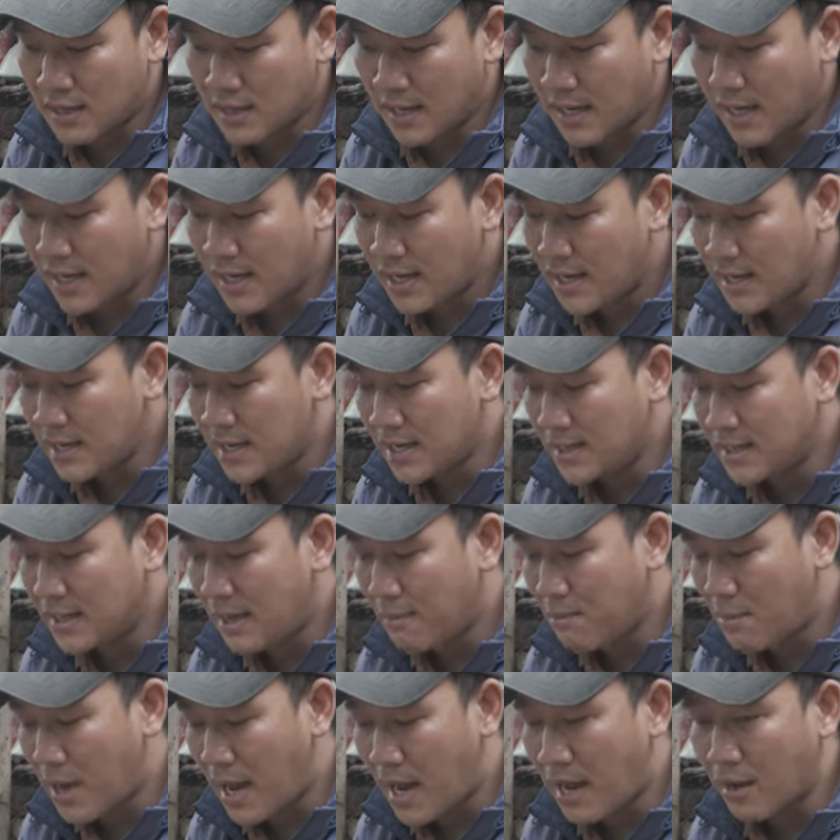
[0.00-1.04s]
ghé đến
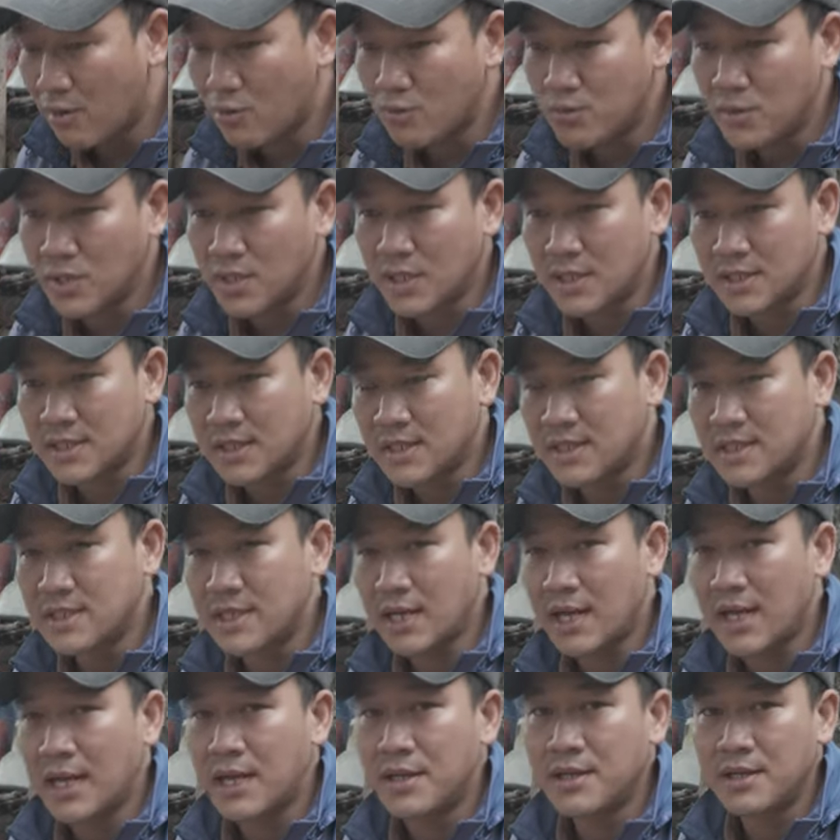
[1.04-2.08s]
thăm bà, cũng như là chia
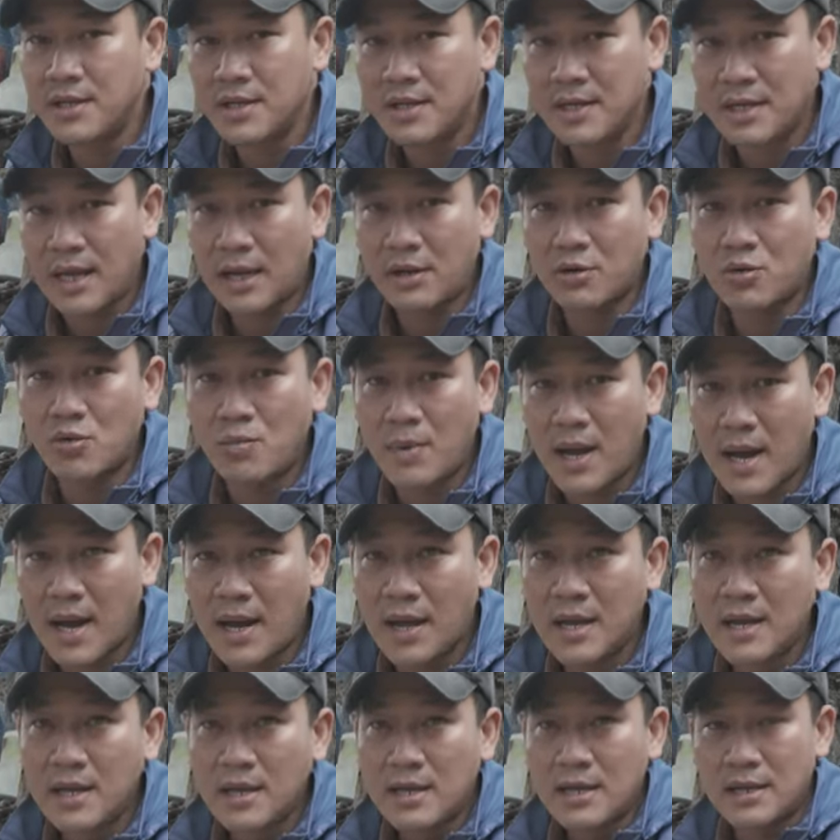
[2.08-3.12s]
sẻ những cái hình ảnh của bà
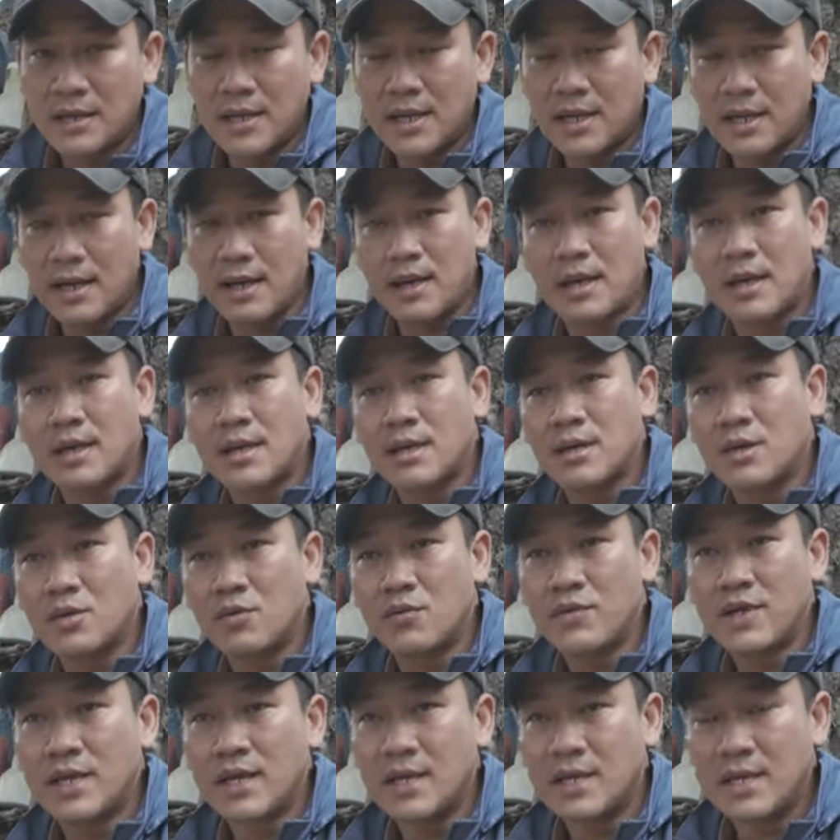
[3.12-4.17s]
để
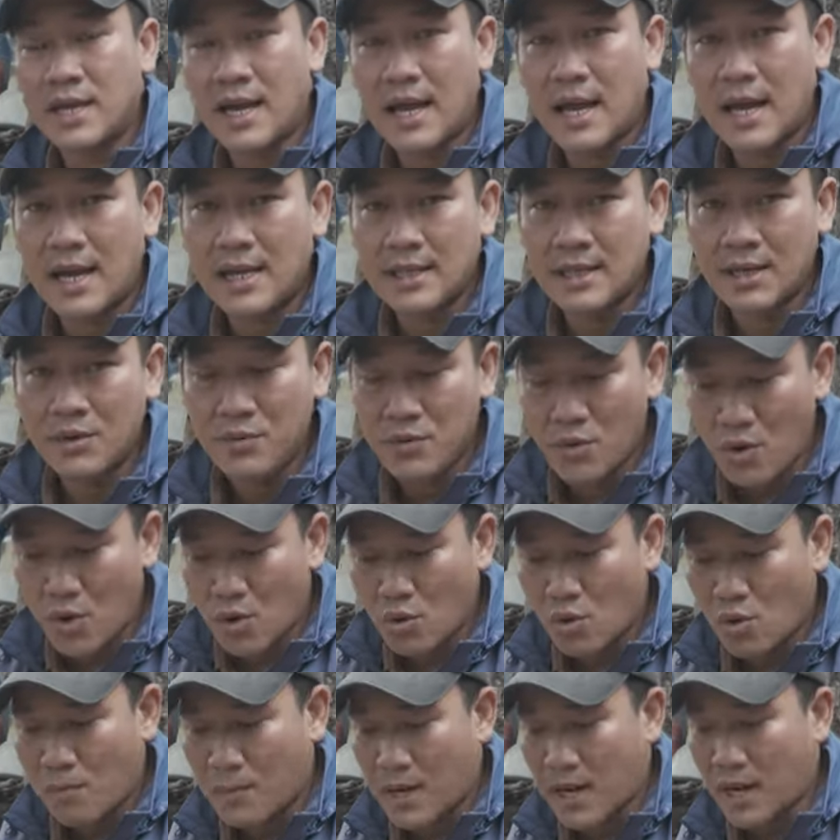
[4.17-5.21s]
quý vị khán giả theo
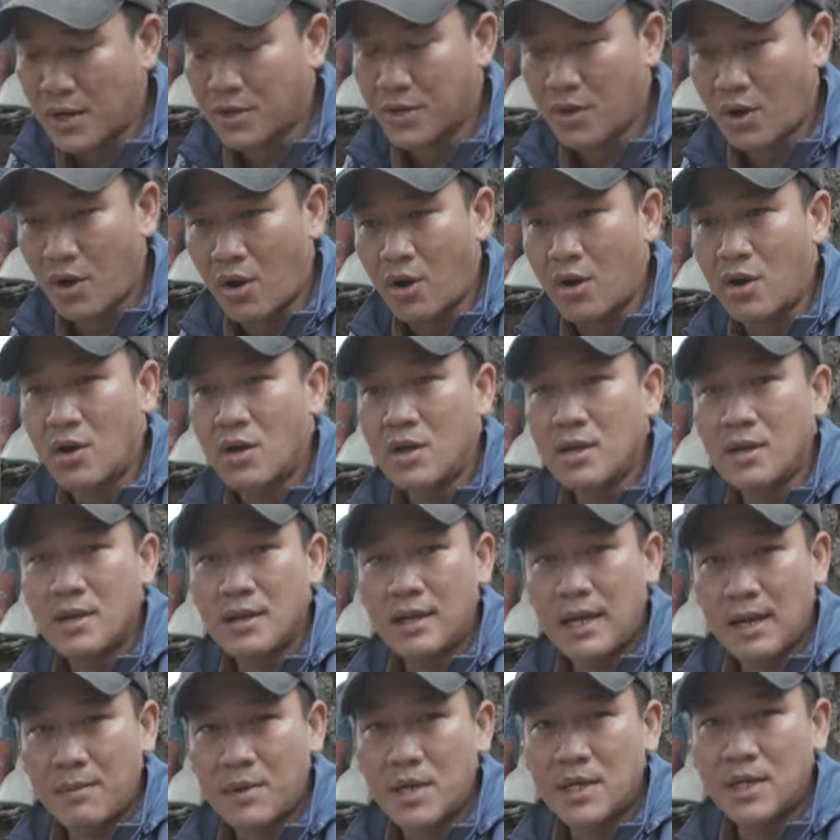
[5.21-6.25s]
dõi qua màn ảnh nhỏ.
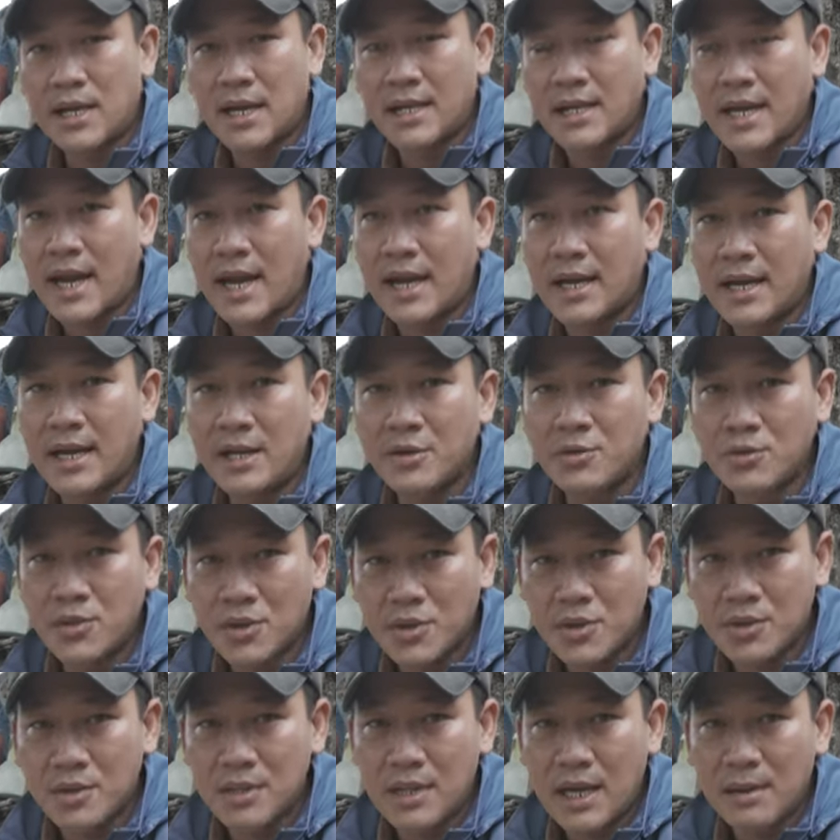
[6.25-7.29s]
Cảm ơn cả nhà đã yêu
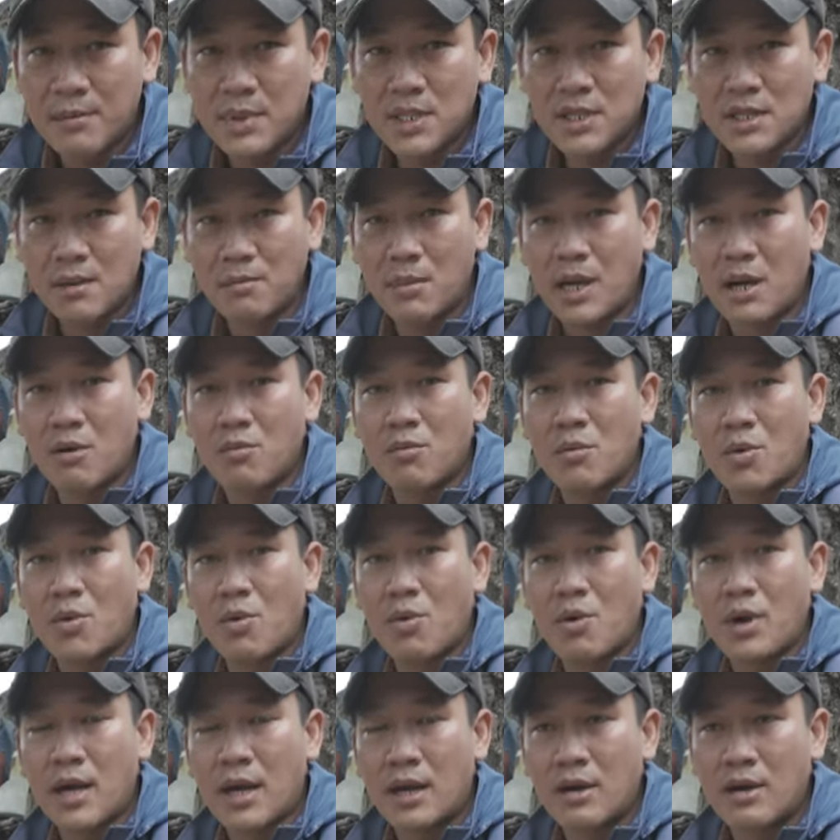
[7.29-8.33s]
thương, cảm ơn tấm lòng
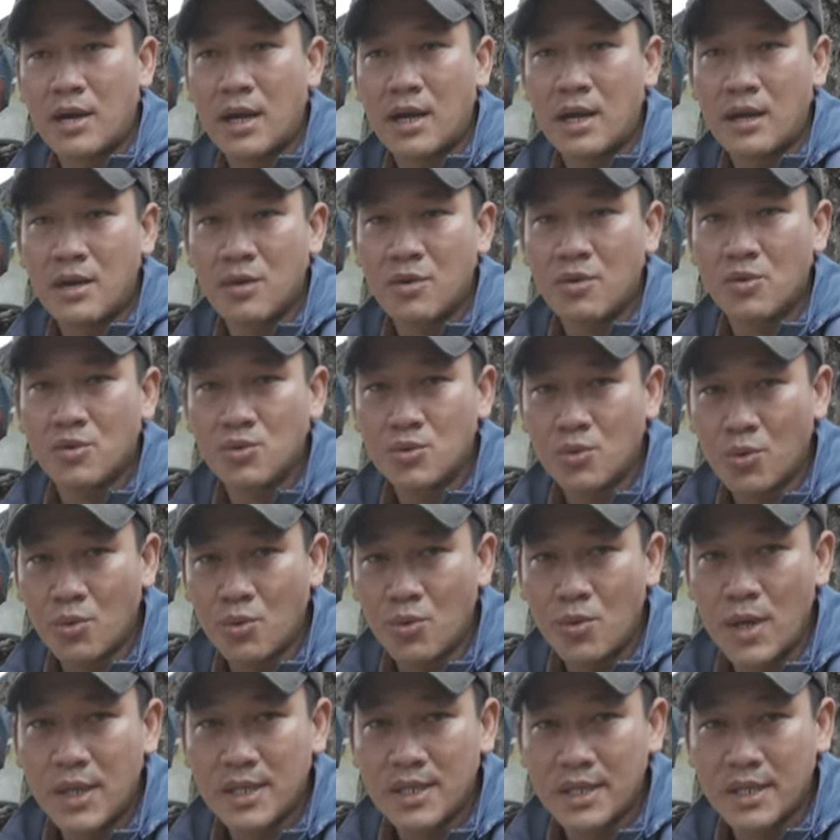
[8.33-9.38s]
của các cô
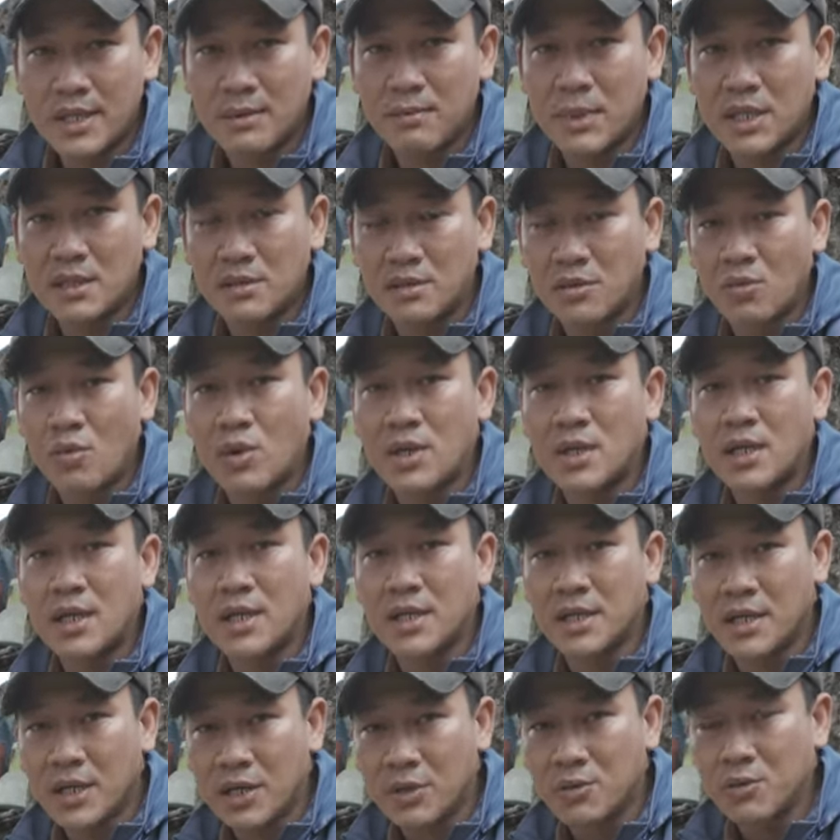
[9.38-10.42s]
chú, anh chị Mạnh Thường Quân
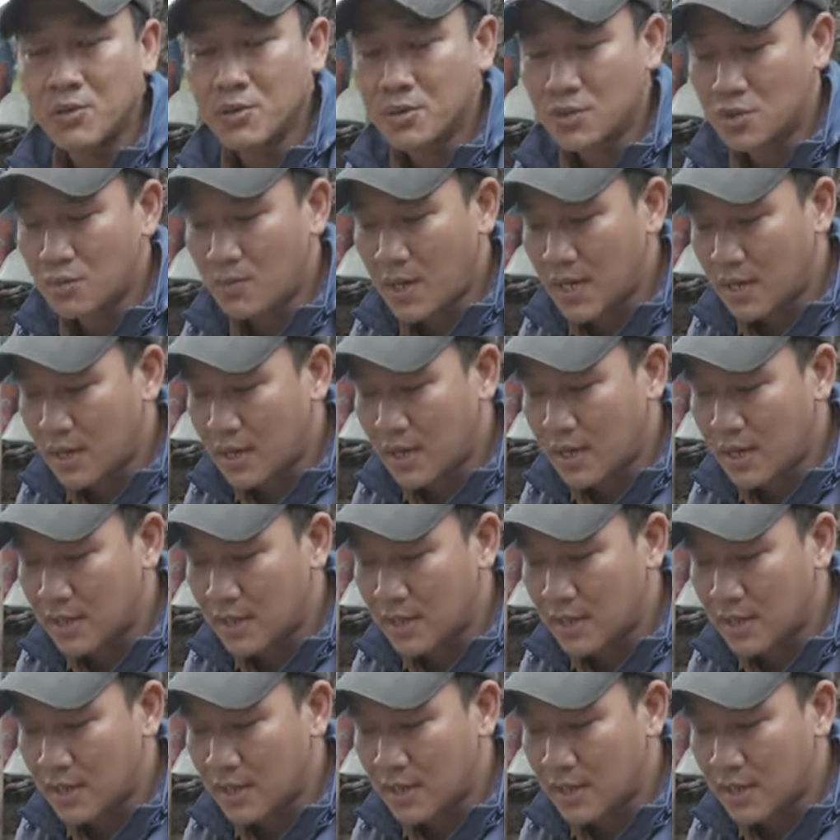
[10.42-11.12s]
rất là nhiều. Xuân Bắc